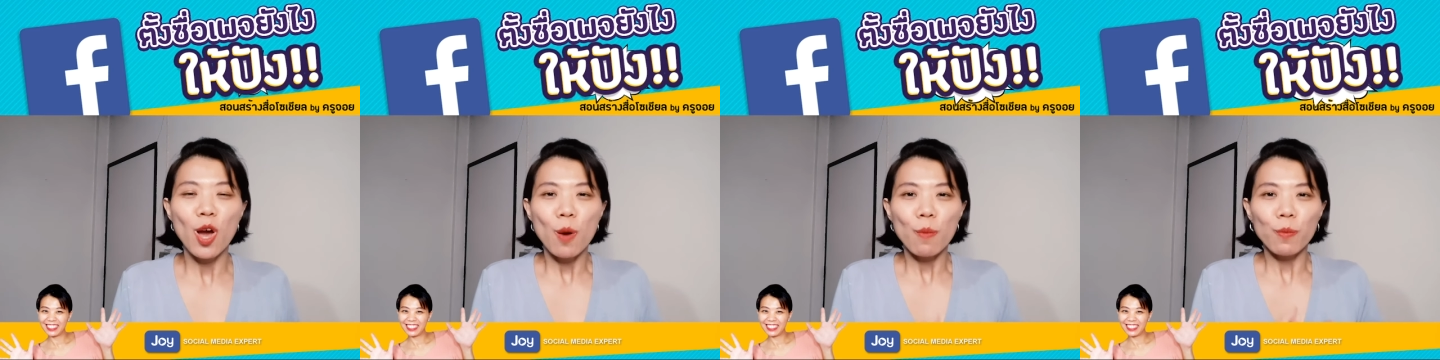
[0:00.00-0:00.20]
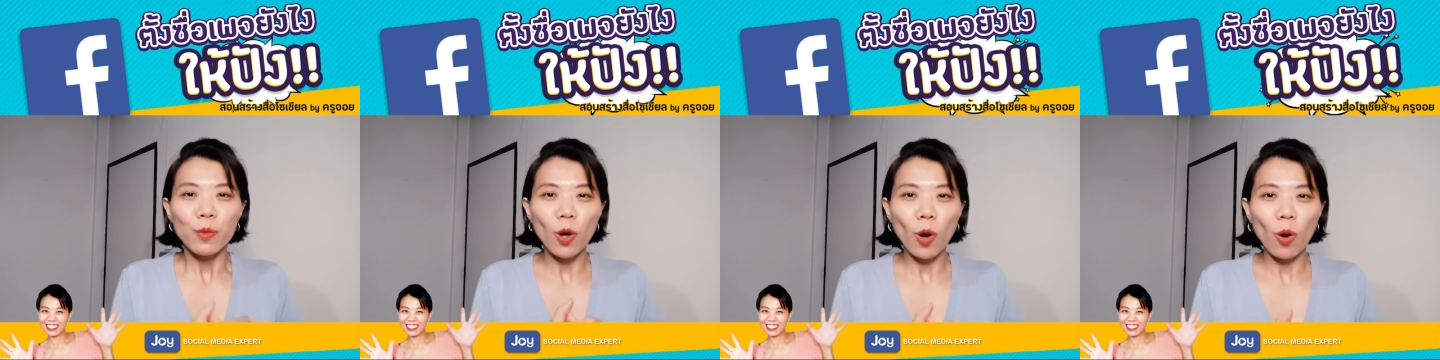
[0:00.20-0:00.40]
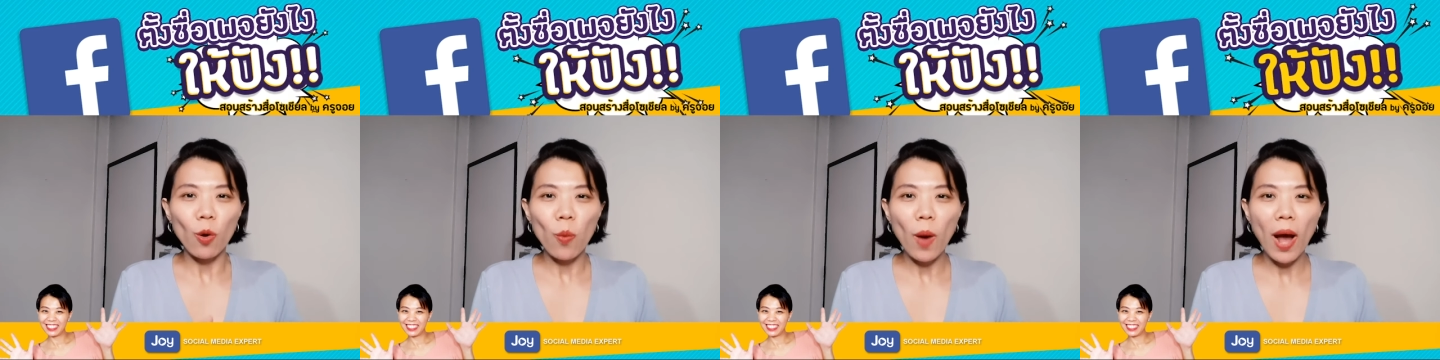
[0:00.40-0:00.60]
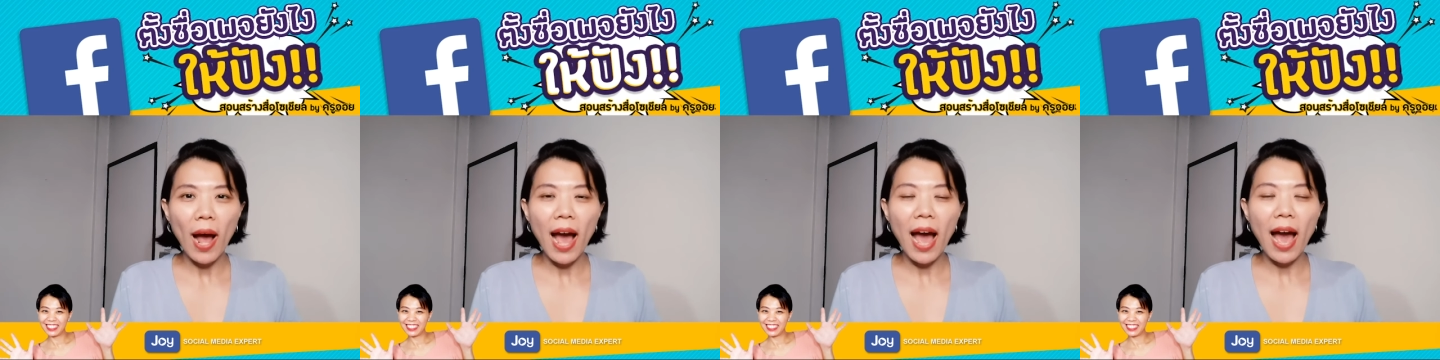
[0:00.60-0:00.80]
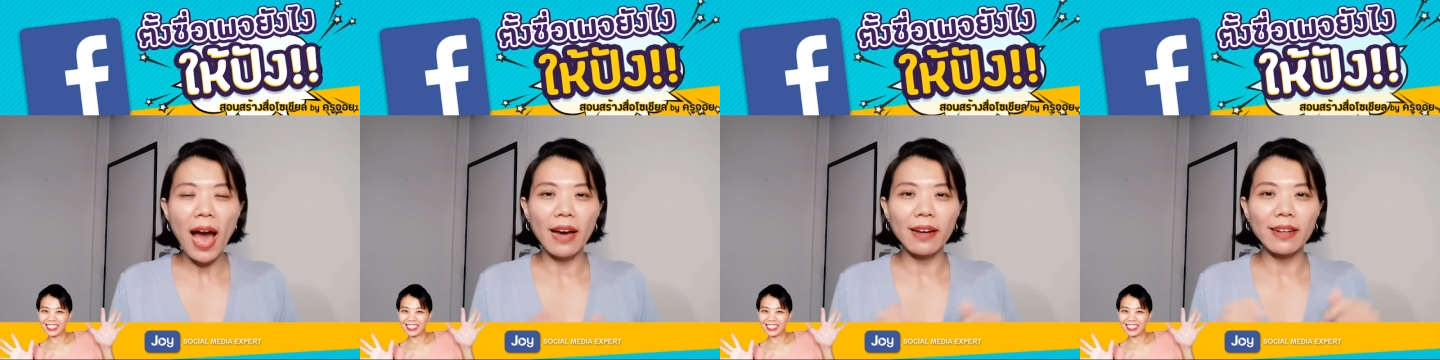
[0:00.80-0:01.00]
เพราะว่า
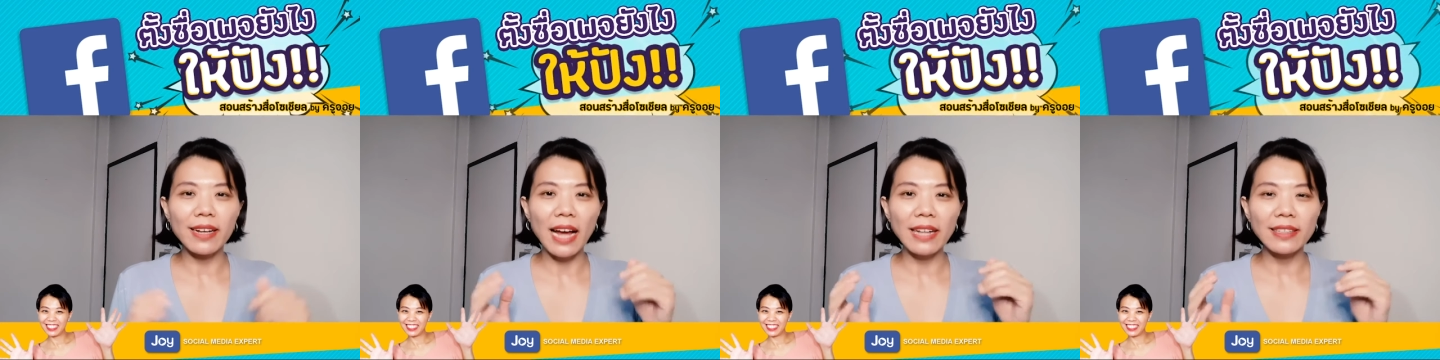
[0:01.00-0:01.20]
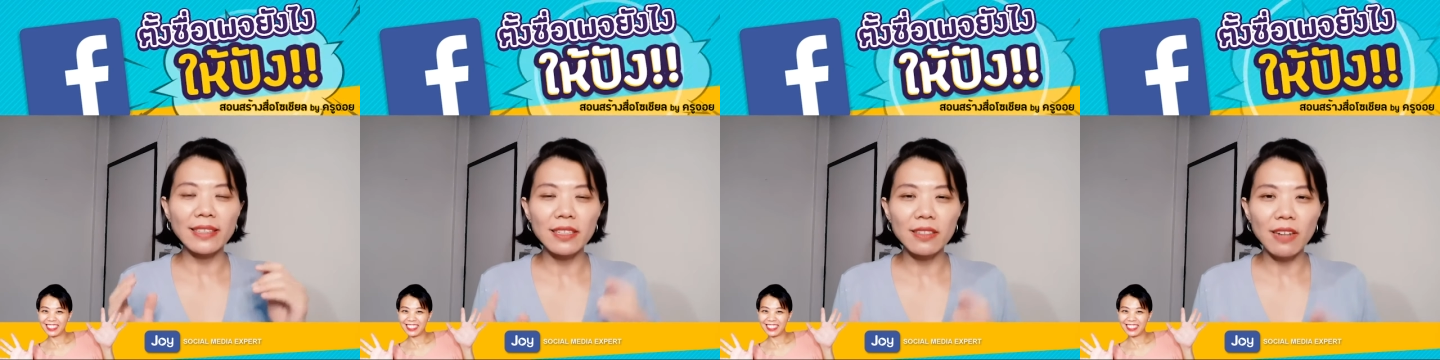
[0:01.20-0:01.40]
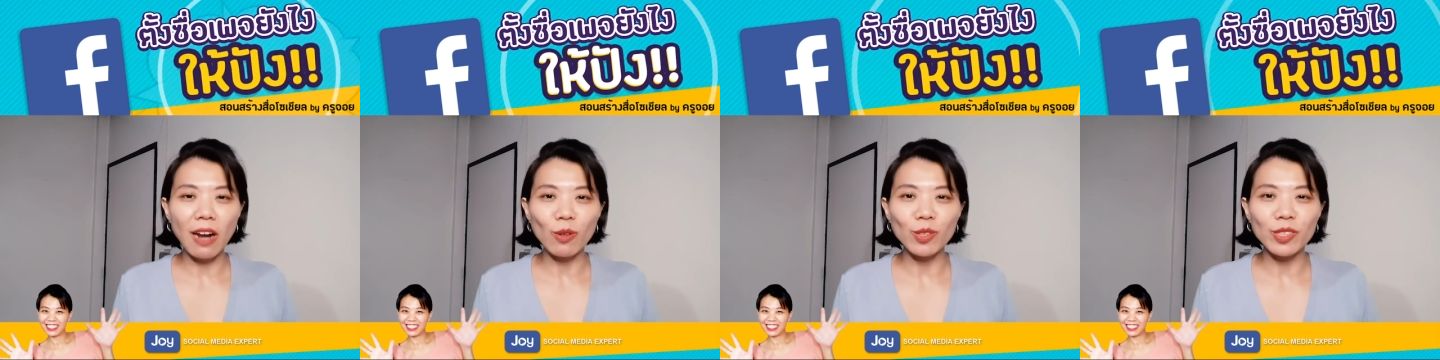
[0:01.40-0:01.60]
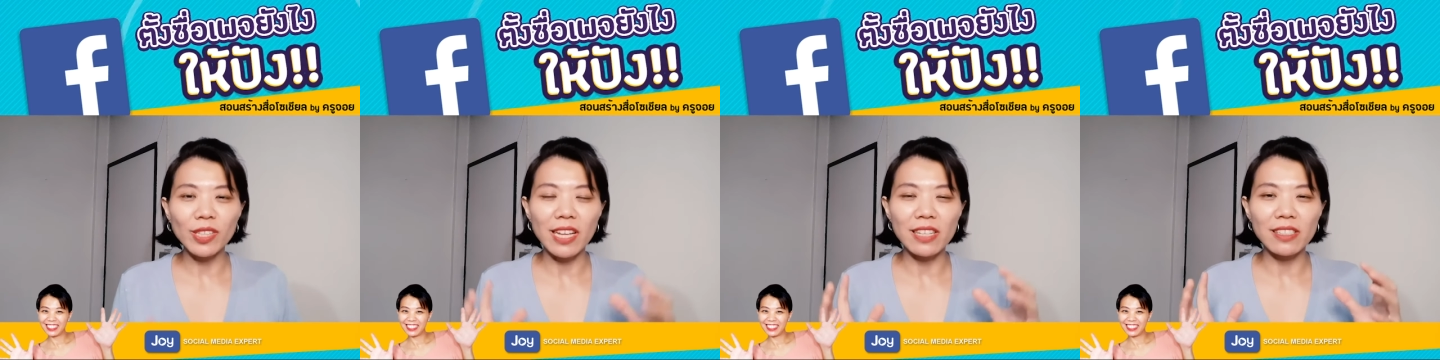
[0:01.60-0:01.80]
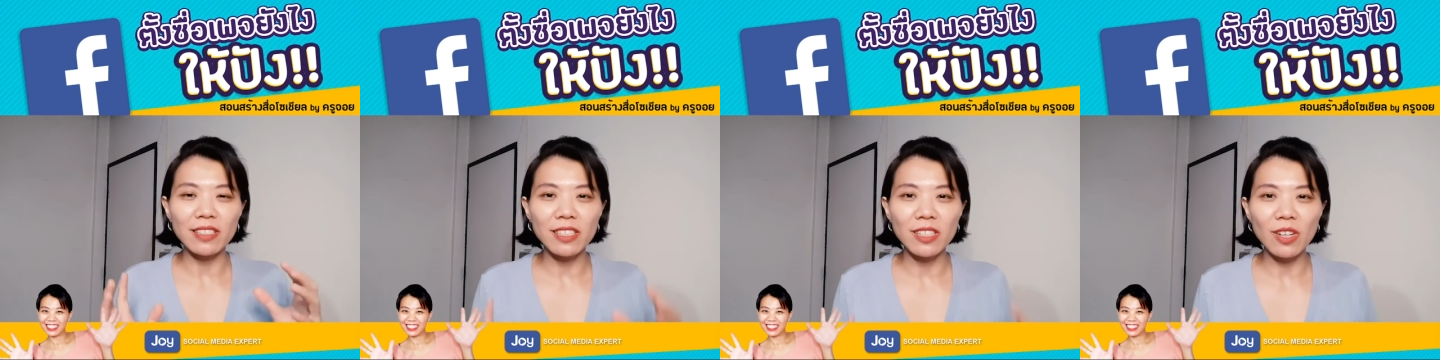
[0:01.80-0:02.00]
การที่เรา
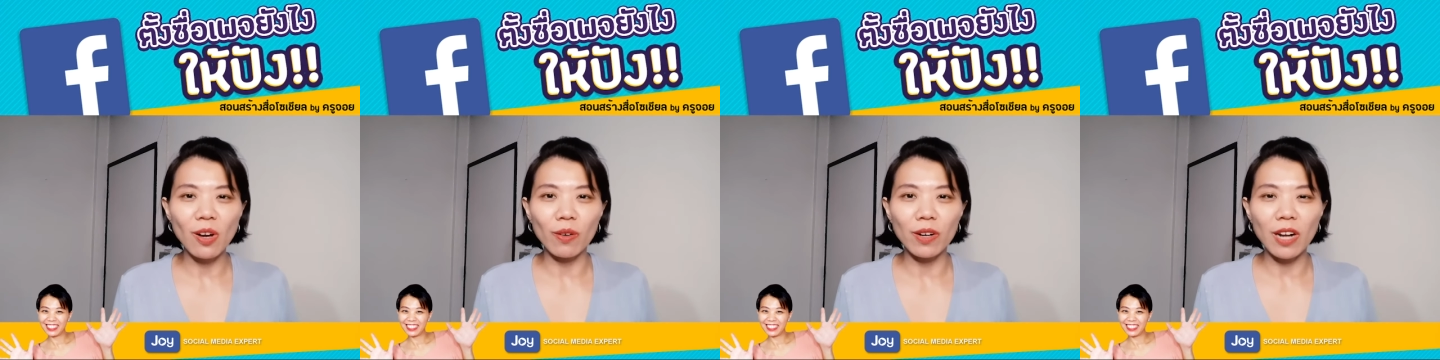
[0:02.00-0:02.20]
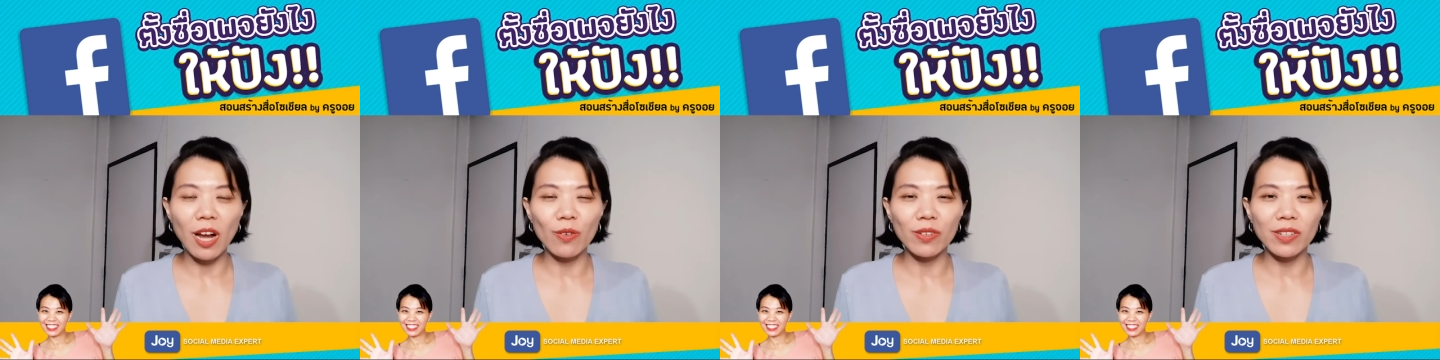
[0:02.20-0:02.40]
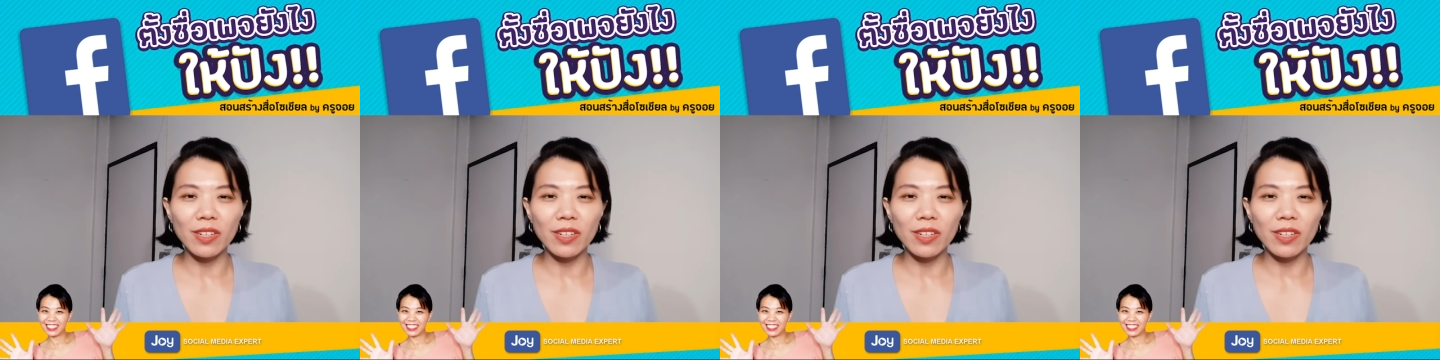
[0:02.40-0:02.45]
ใส่ชื่อของเรา